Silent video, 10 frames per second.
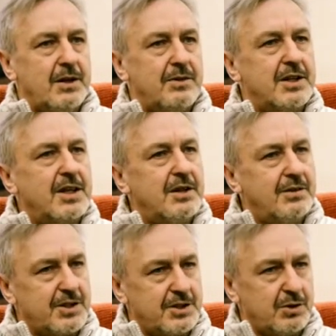dwie takie
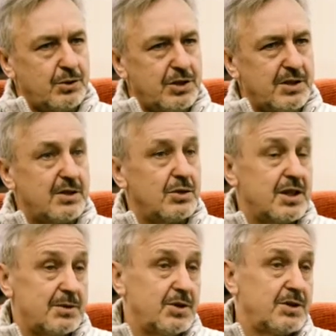ważne różnice,
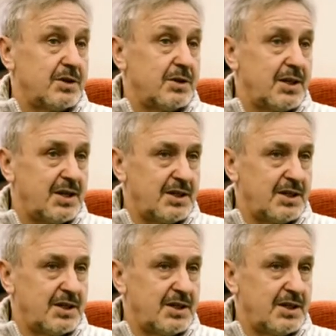chociażby od strony